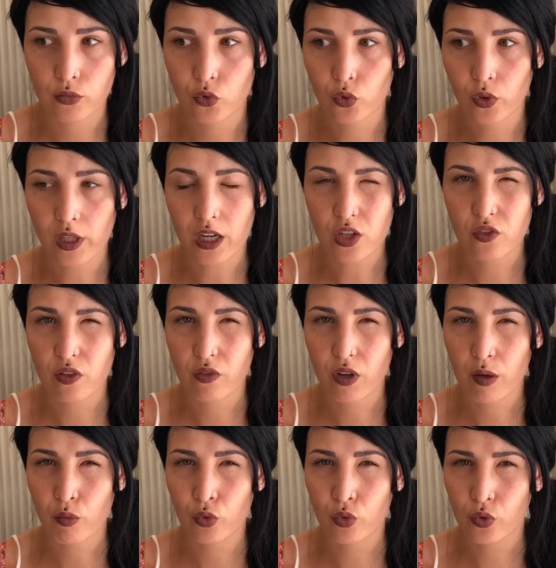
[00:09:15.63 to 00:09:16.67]
Donc là, je vais
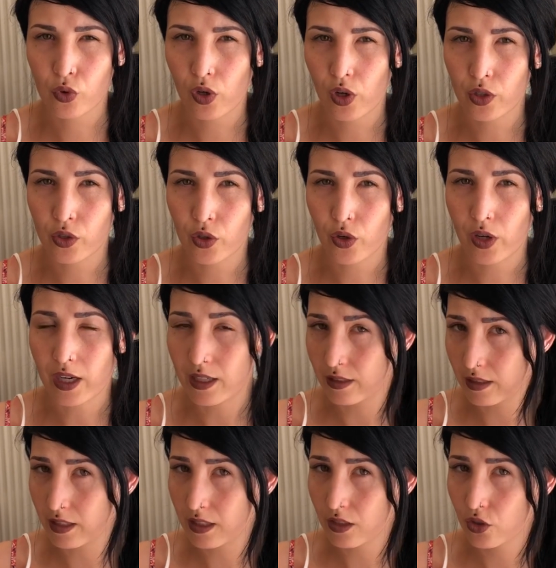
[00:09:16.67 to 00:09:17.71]
voir mon oncologue euh, lundi.